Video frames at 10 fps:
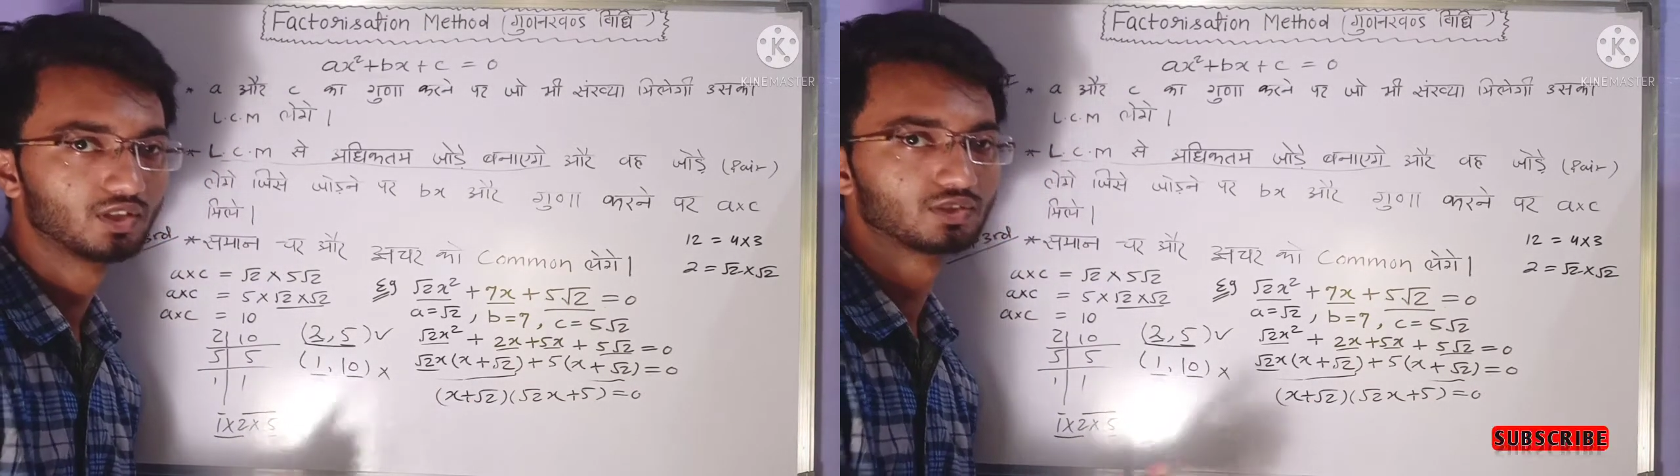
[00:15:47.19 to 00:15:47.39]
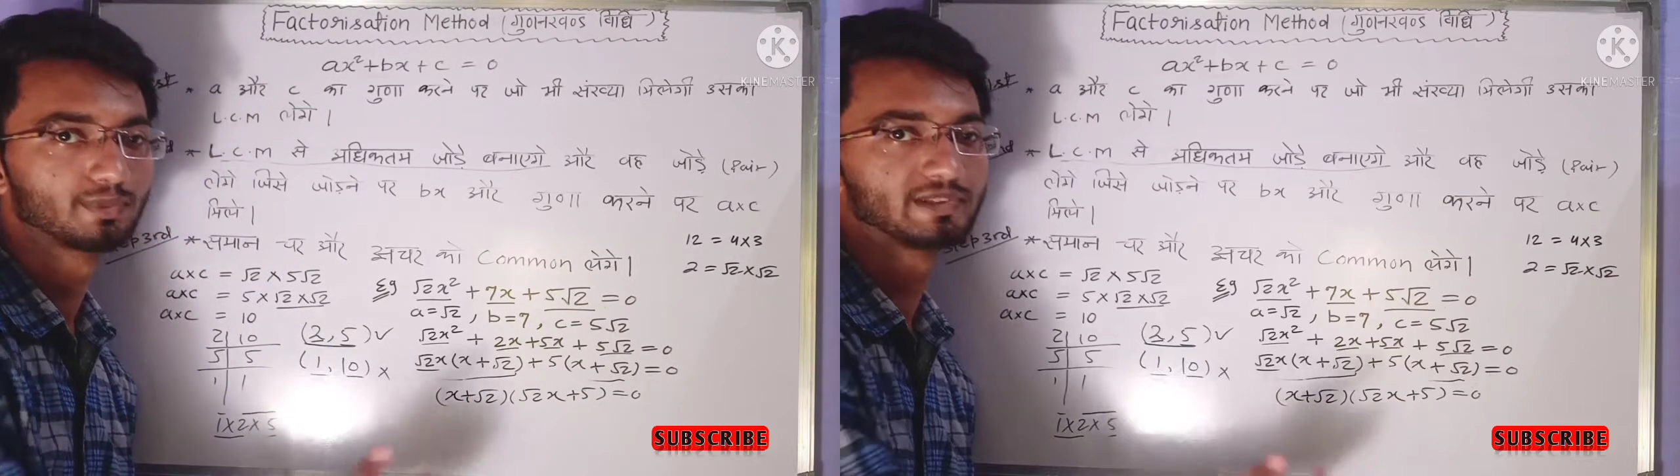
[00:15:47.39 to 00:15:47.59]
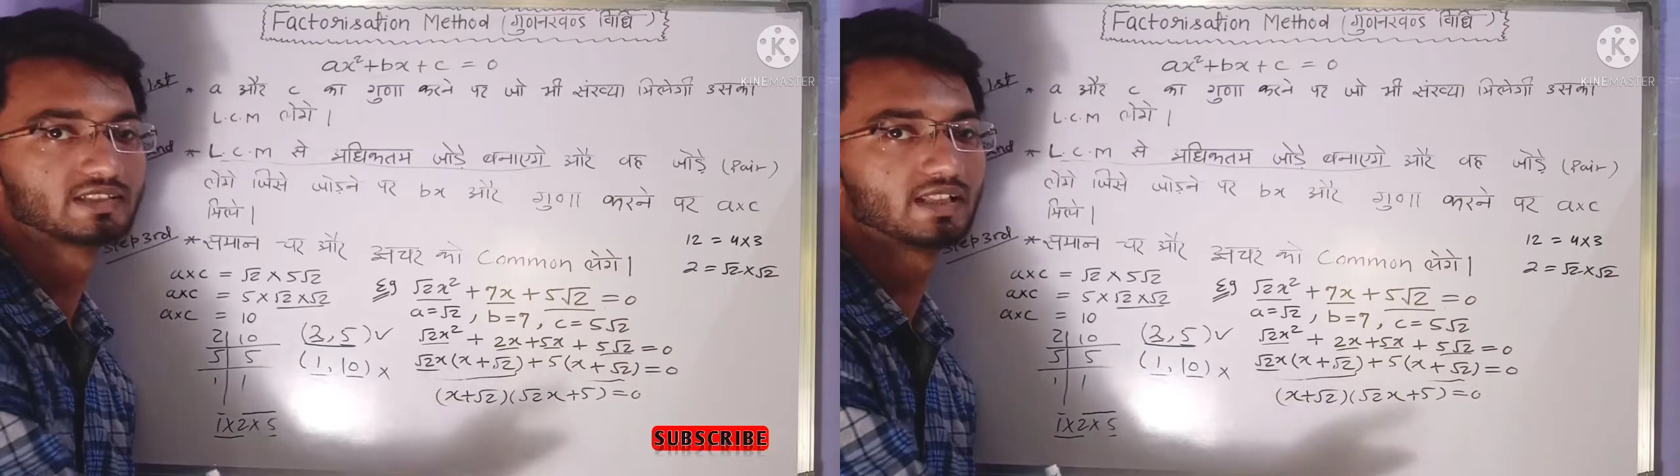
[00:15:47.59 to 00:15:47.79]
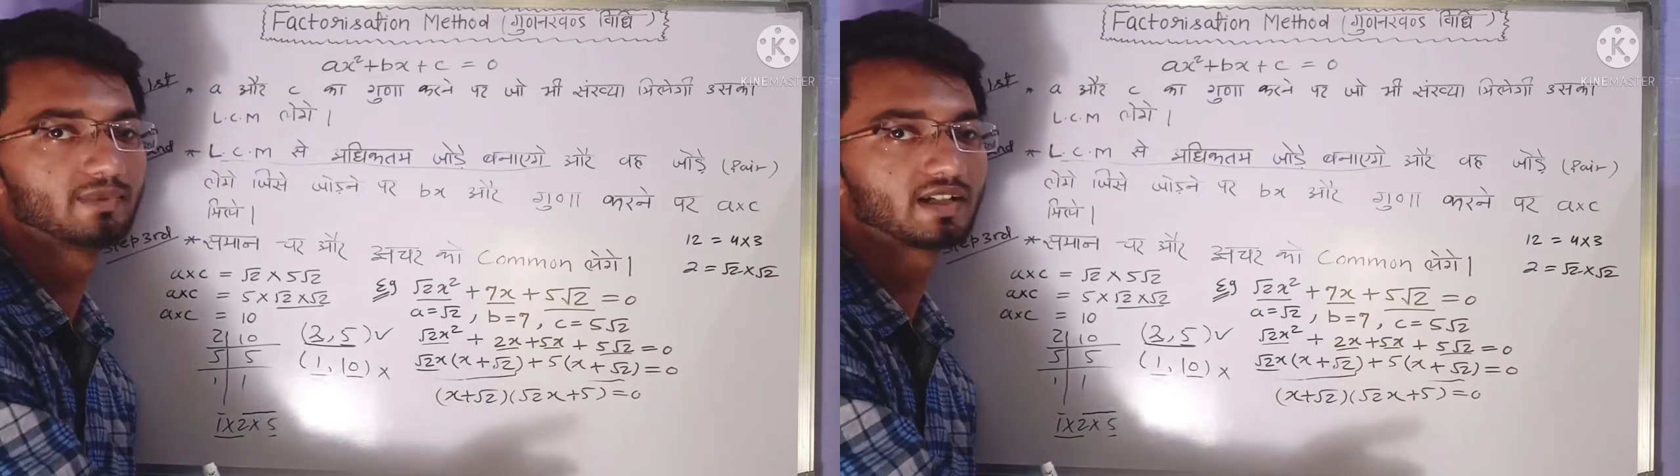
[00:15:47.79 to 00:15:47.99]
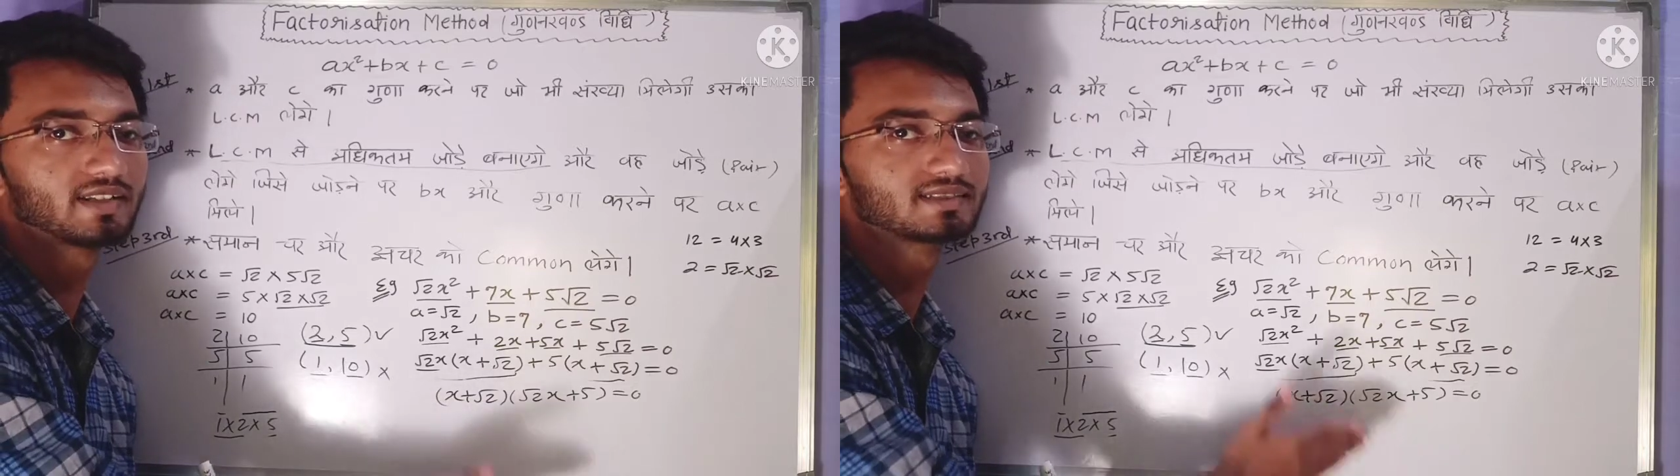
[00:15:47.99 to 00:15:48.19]
तो पिछली
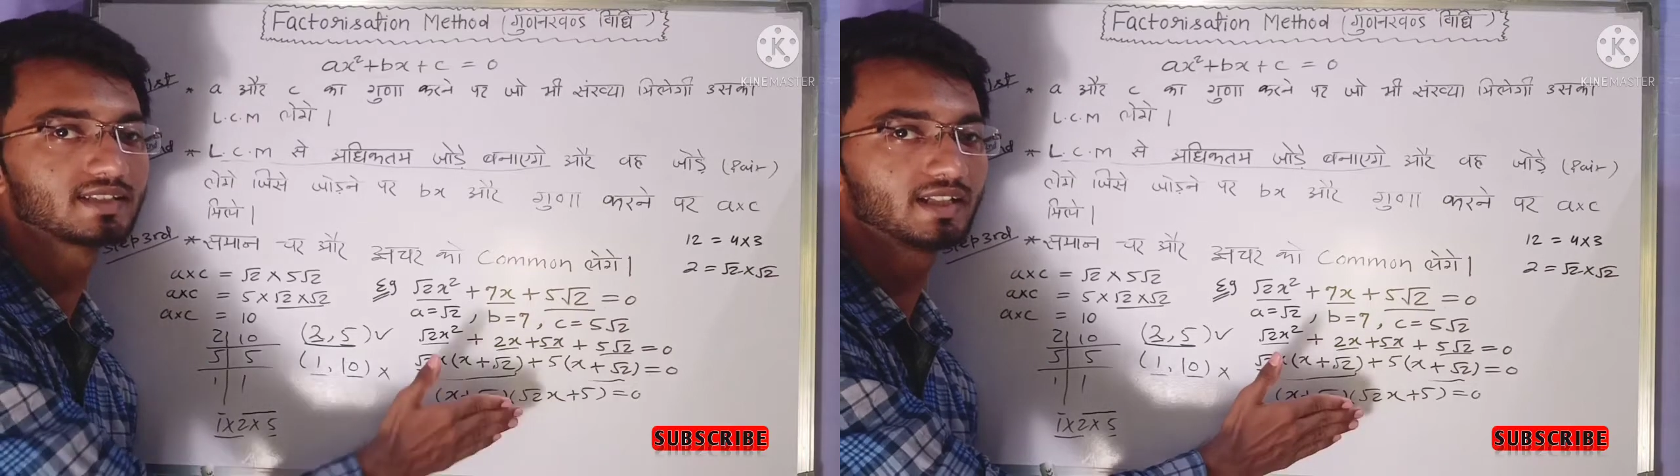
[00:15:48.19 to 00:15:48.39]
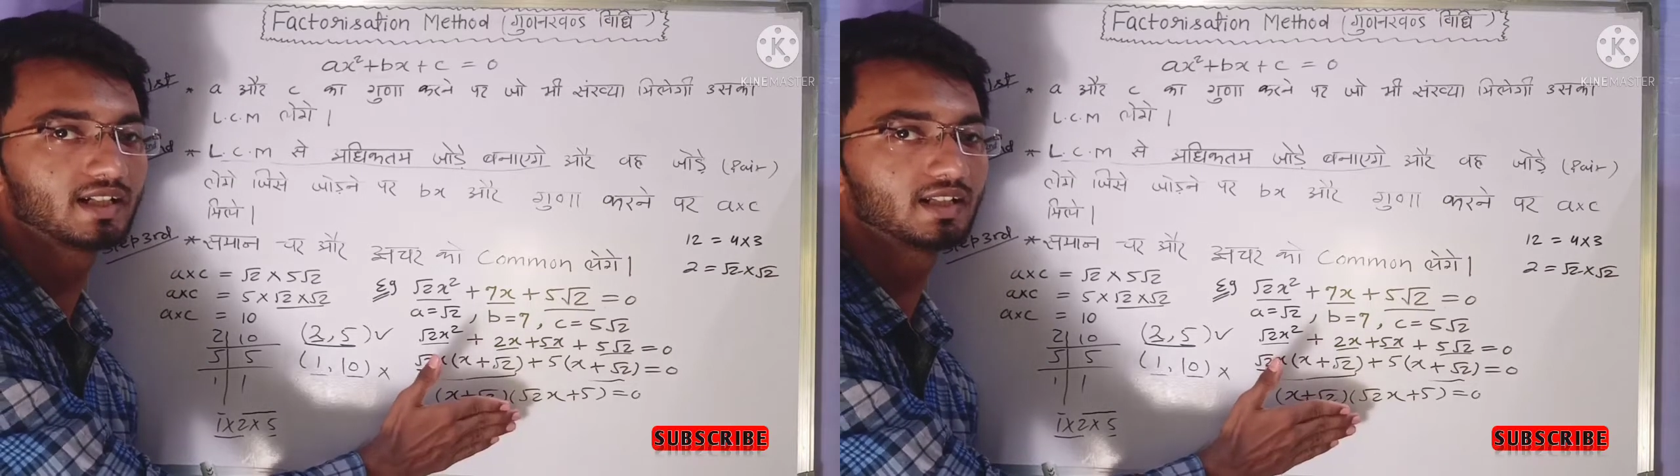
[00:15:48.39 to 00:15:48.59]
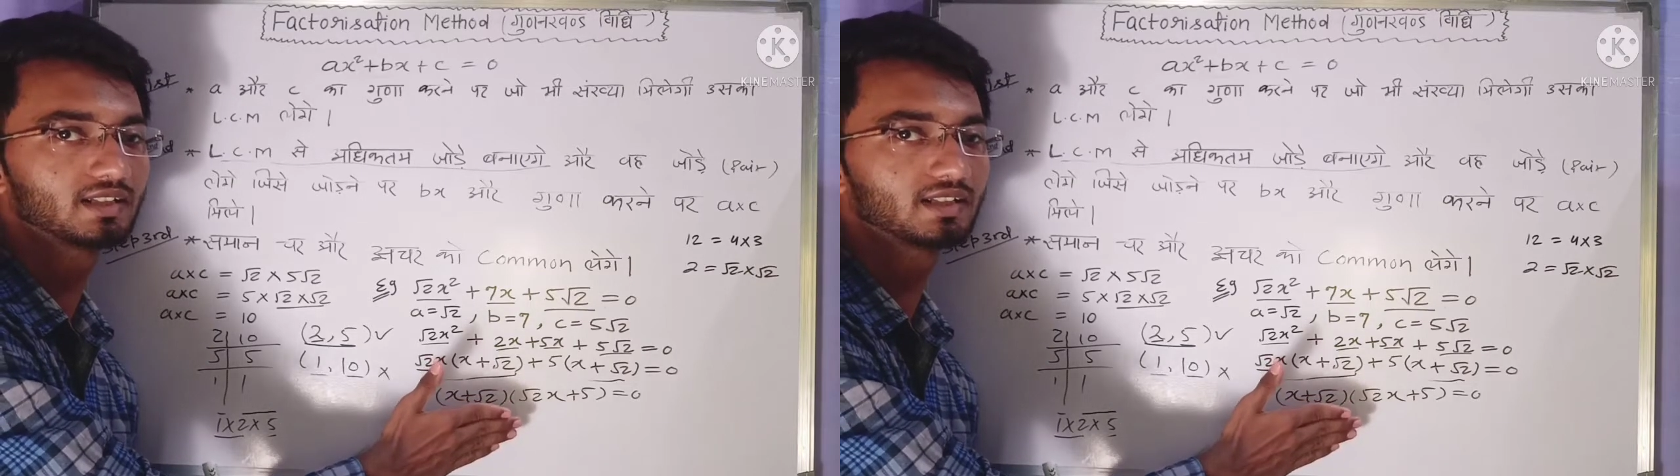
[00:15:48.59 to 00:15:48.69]
बार जैसे निकाला